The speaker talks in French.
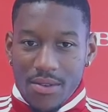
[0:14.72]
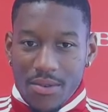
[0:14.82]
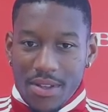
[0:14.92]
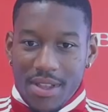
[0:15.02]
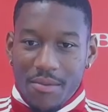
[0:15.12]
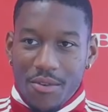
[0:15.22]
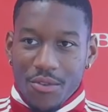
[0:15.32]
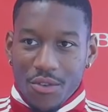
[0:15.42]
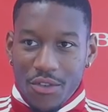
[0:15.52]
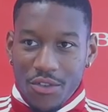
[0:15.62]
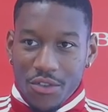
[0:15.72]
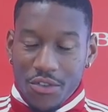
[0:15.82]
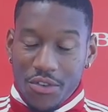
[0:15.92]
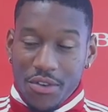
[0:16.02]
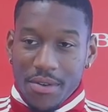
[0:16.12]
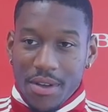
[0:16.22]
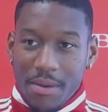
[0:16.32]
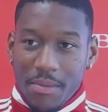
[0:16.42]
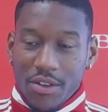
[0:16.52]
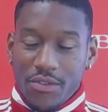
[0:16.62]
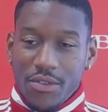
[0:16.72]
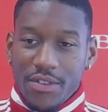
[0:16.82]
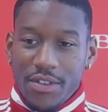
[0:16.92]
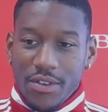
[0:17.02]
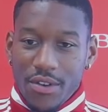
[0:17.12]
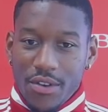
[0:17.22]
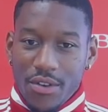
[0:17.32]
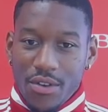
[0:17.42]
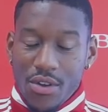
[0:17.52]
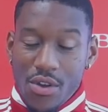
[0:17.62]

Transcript: Ouais, d'abord retrouver du temps de jeu. Après, je voulais aussi euh,